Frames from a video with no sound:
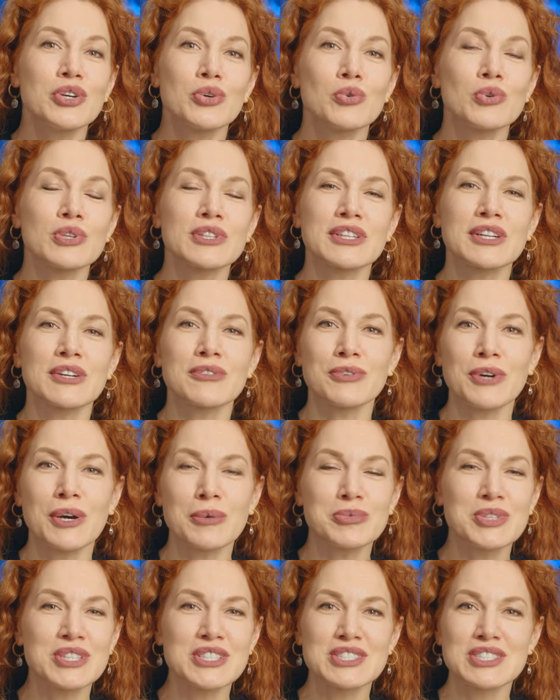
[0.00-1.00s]

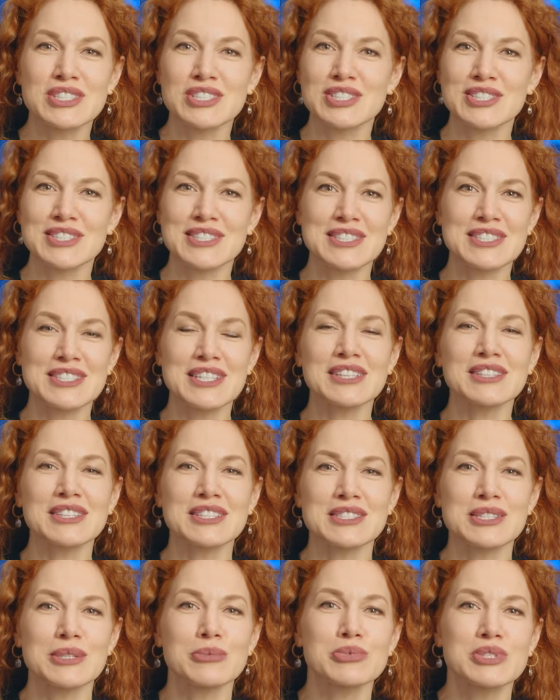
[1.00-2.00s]
ультрафам 360
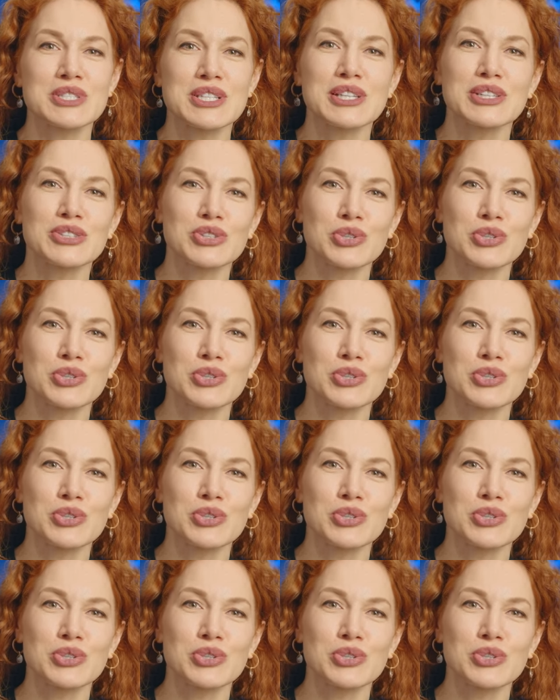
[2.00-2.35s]
на самом деле